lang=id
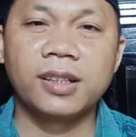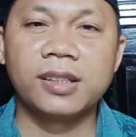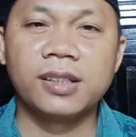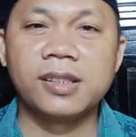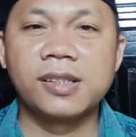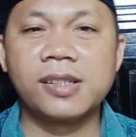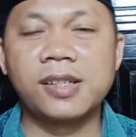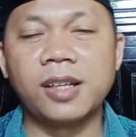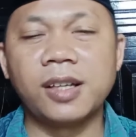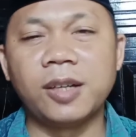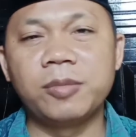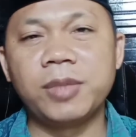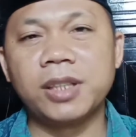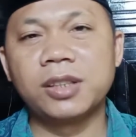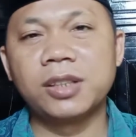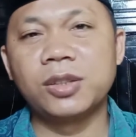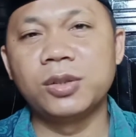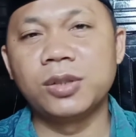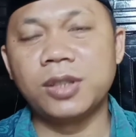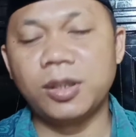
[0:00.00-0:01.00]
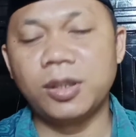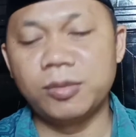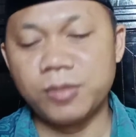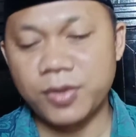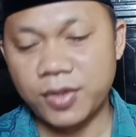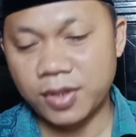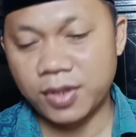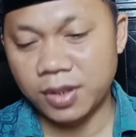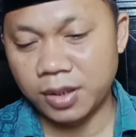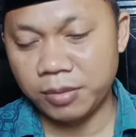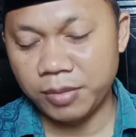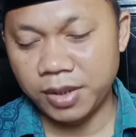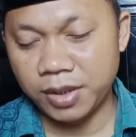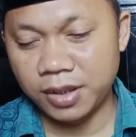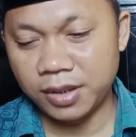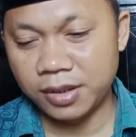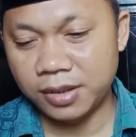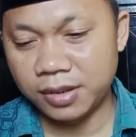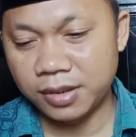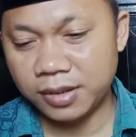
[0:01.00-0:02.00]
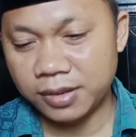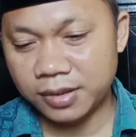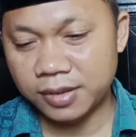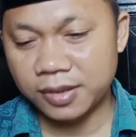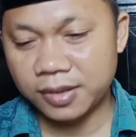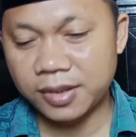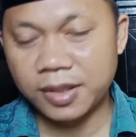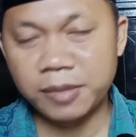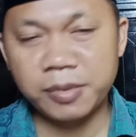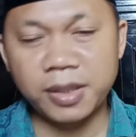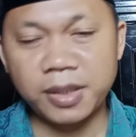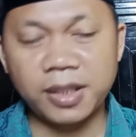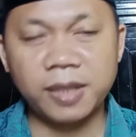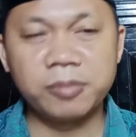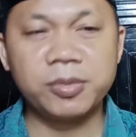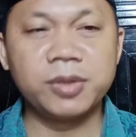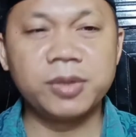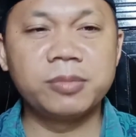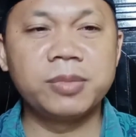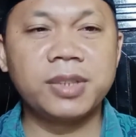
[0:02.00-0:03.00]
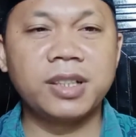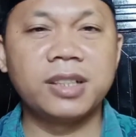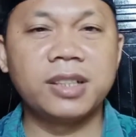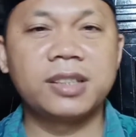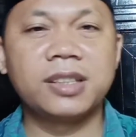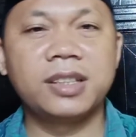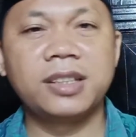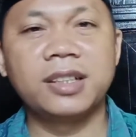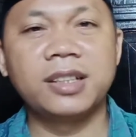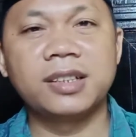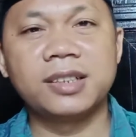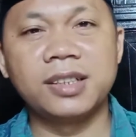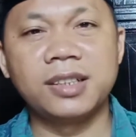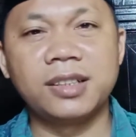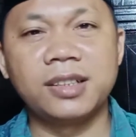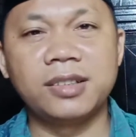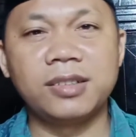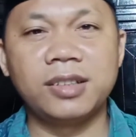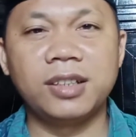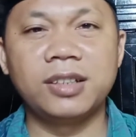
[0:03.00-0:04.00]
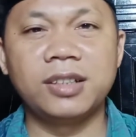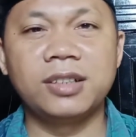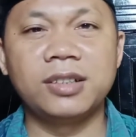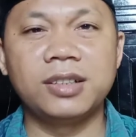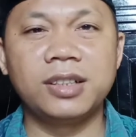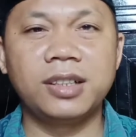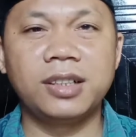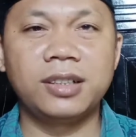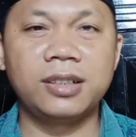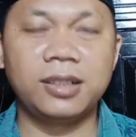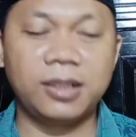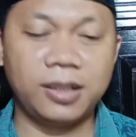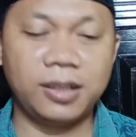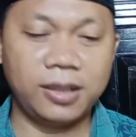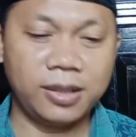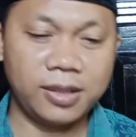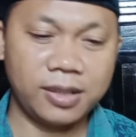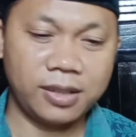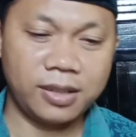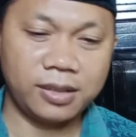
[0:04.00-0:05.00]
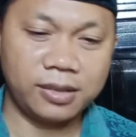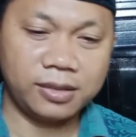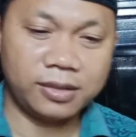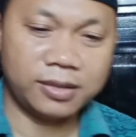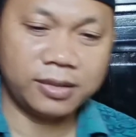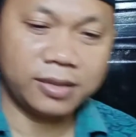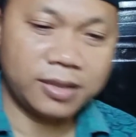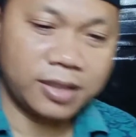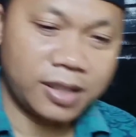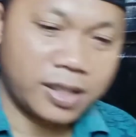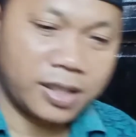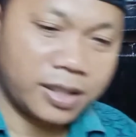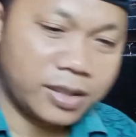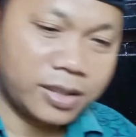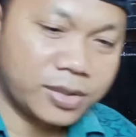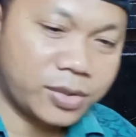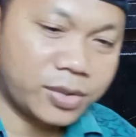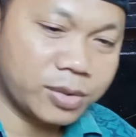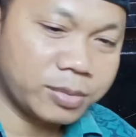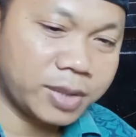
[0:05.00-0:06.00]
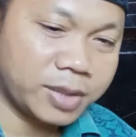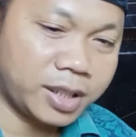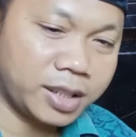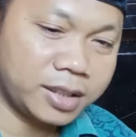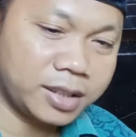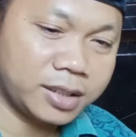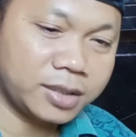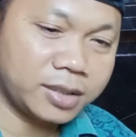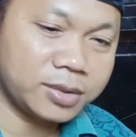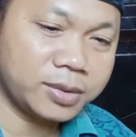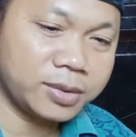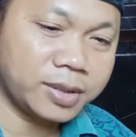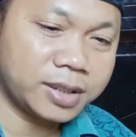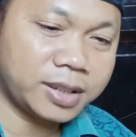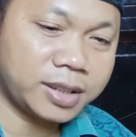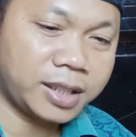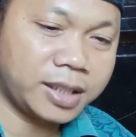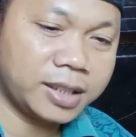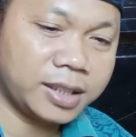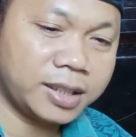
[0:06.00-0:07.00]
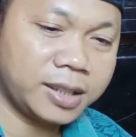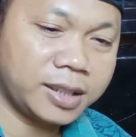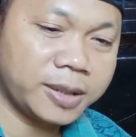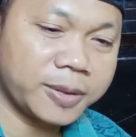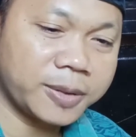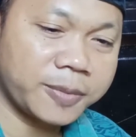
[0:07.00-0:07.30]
Sahabatku kaum muslimin dimanapun berada yang dirilai oleh Allah subhanahu wa ta'ala